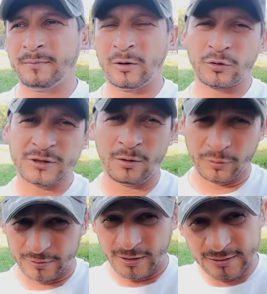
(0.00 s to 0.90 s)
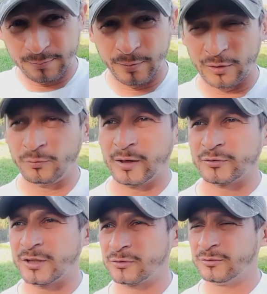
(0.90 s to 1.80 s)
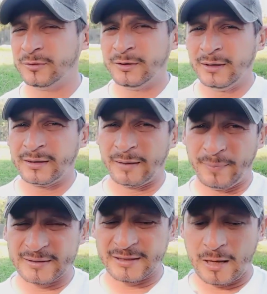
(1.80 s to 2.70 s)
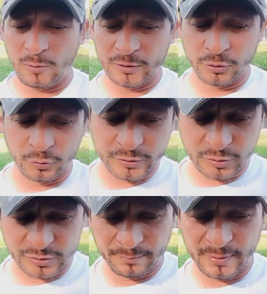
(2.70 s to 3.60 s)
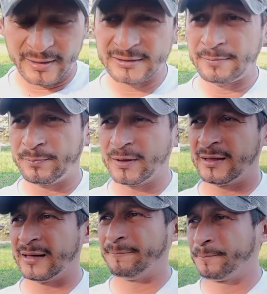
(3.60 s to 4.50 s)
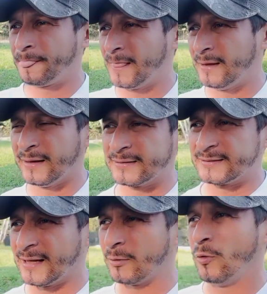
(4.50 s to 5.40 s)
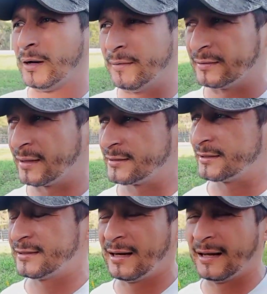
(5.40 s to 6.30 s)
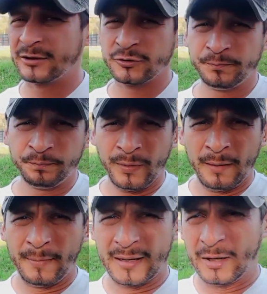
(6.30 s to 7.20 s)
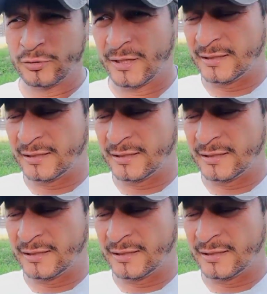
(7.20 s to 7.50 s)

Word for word: mejor sabor, dicen pues los viejos, ¿cierto? ¿Qué pasa? Que cuando nuestros ejemplares empiezan a ingestar o alimentarse de este lecho, va a causar